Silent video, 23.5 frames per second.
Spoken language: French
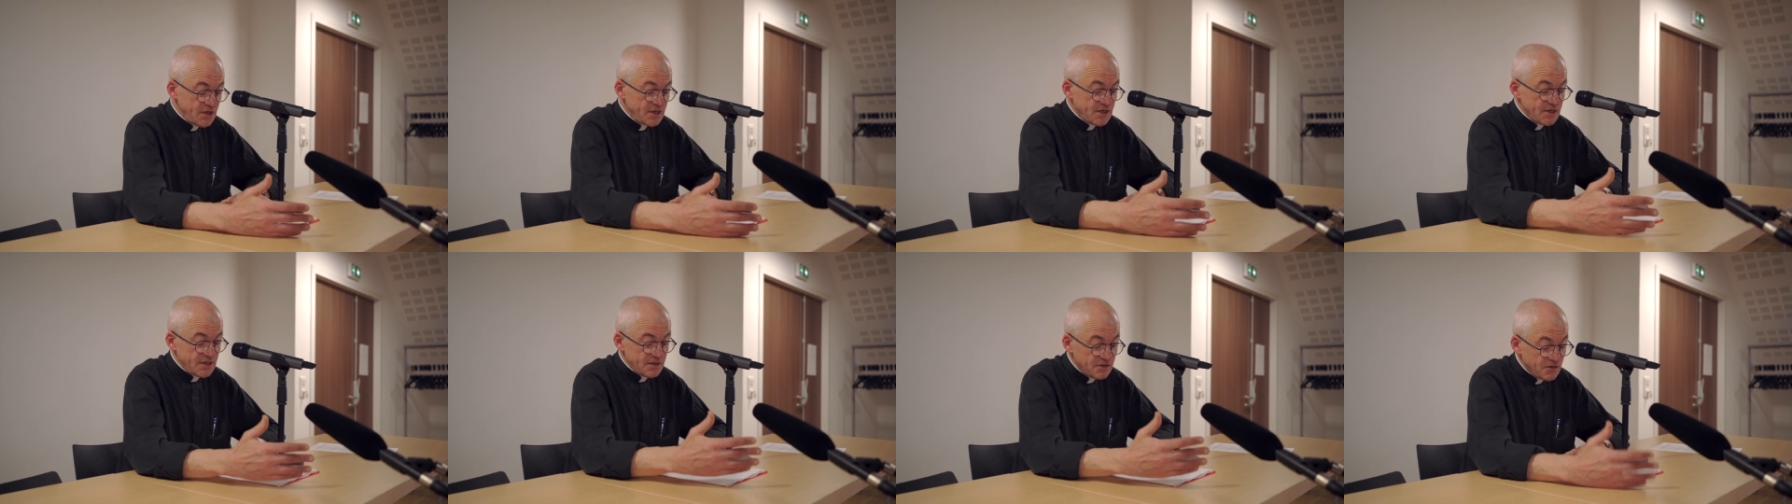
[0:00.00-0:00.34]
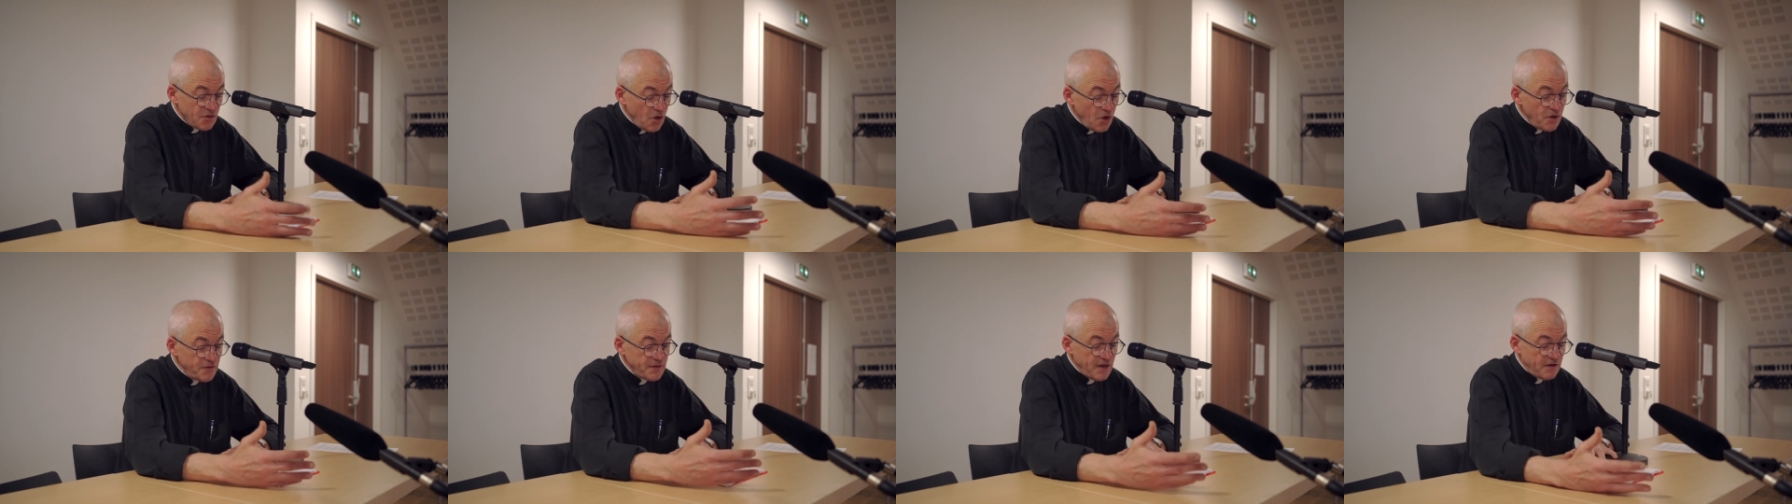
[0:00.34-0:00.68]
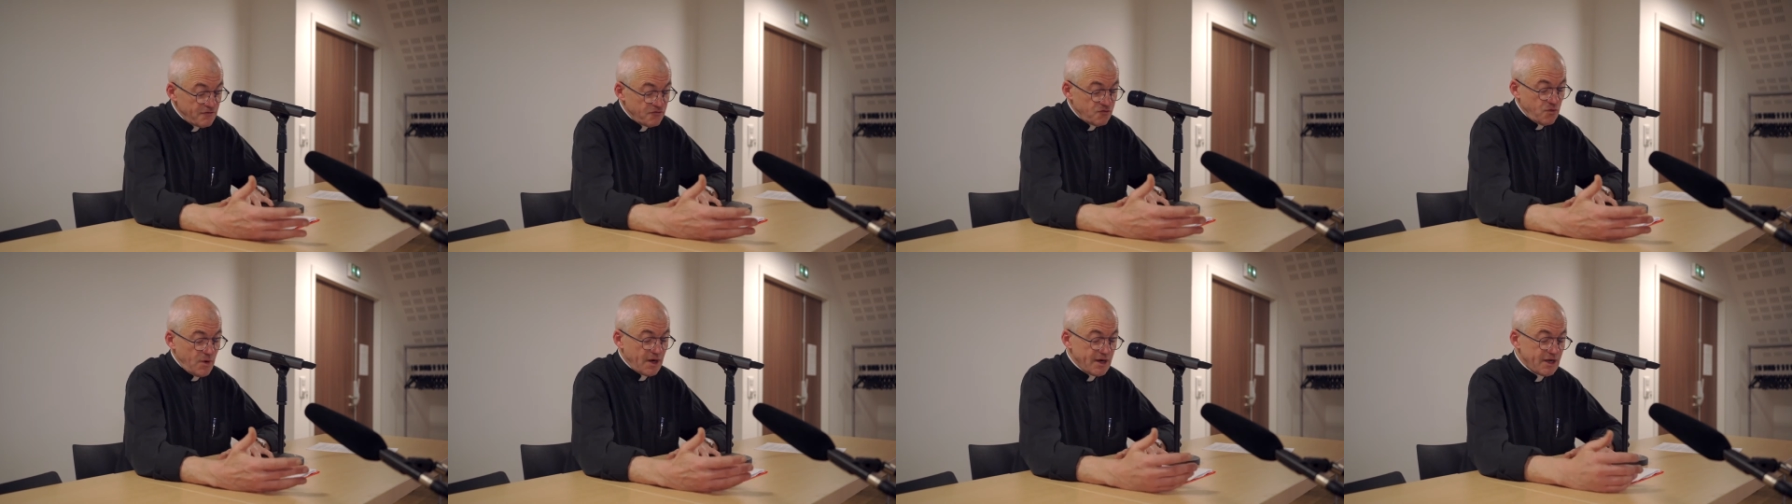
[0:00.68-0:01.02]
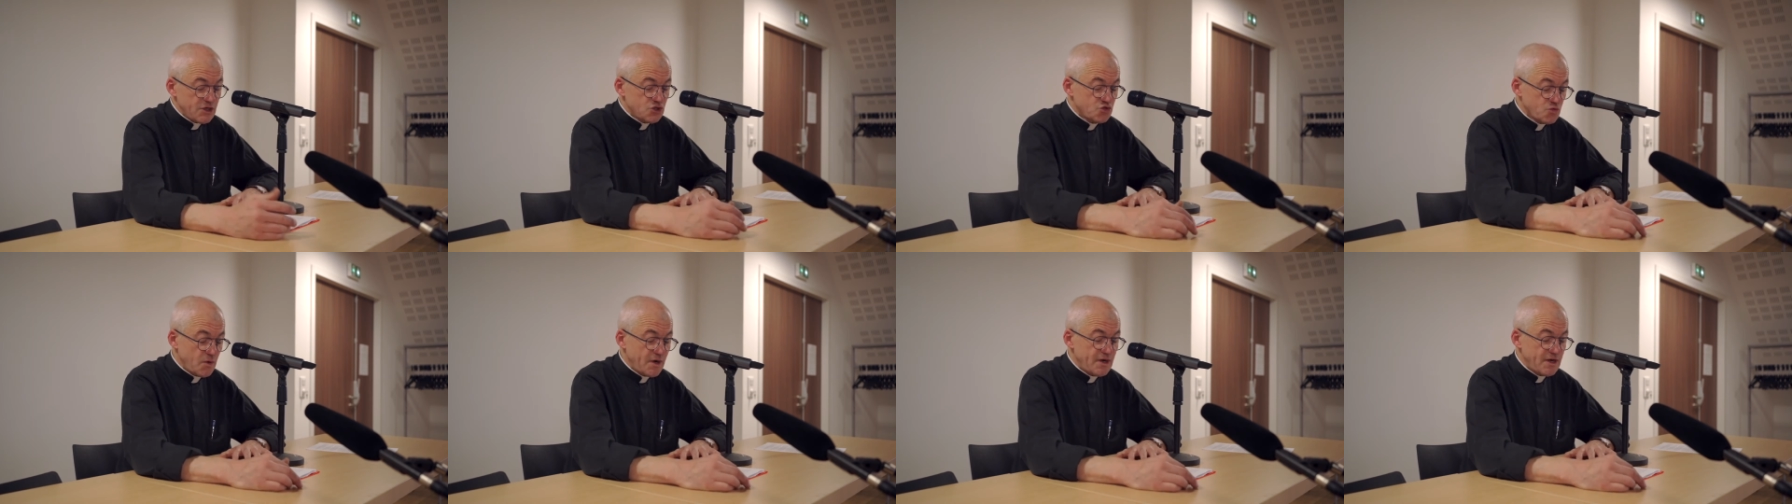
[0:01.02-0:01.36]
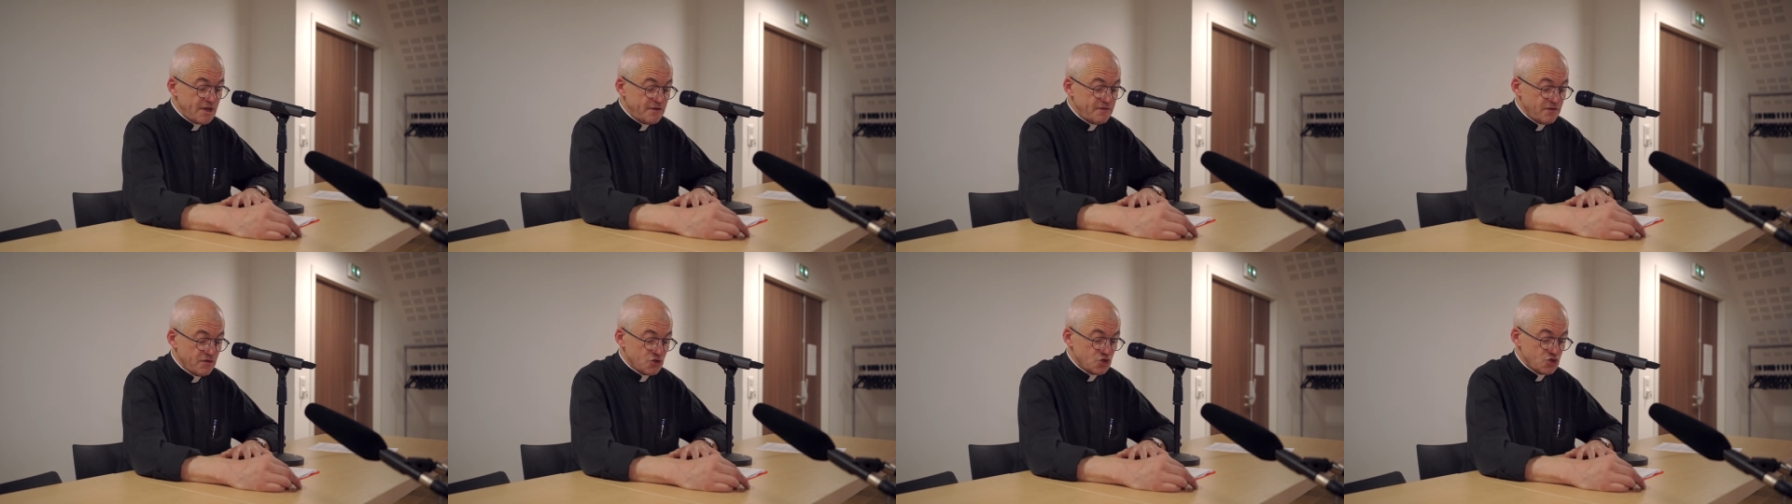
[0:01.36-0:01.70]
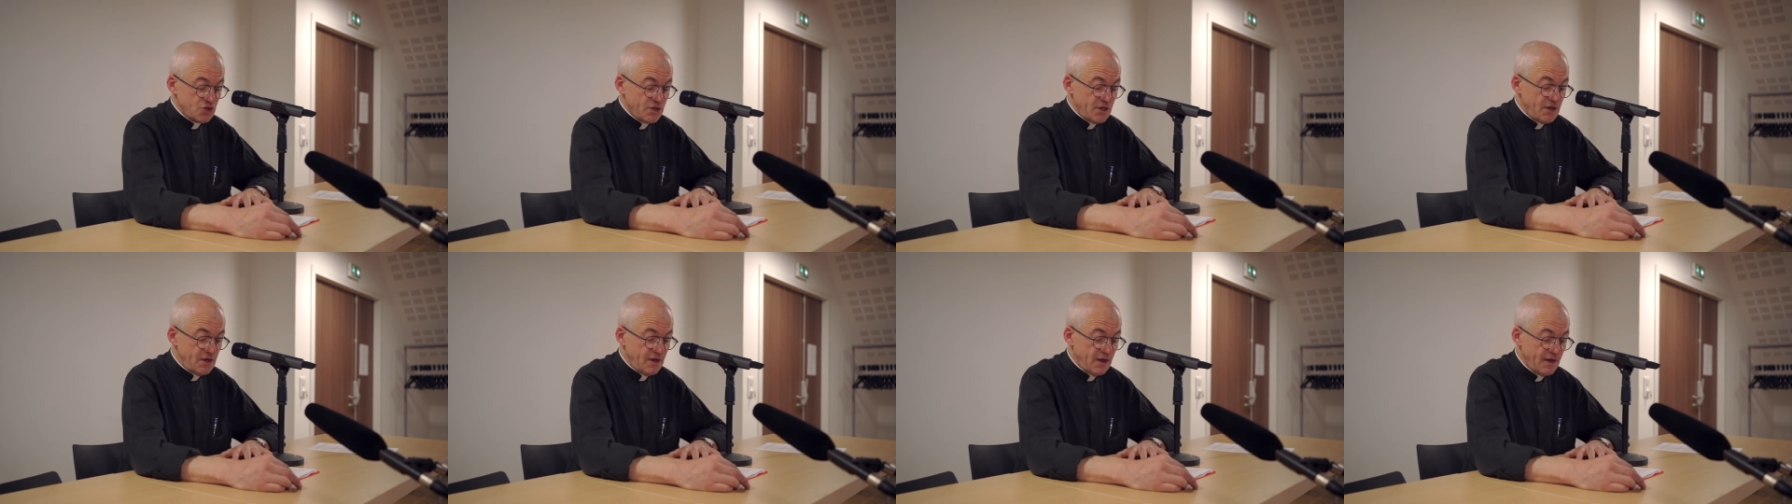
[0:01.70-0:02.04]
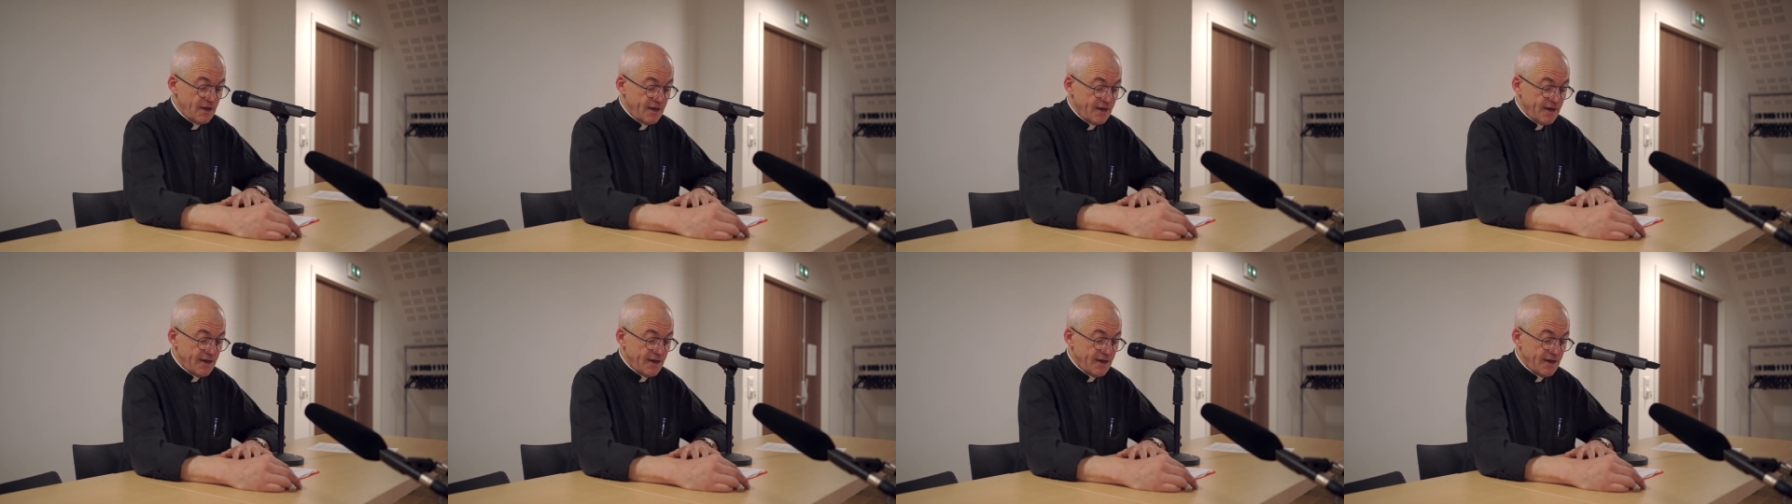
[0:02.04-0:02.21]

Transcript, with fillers: qui donne à voir la joie de l'Évangile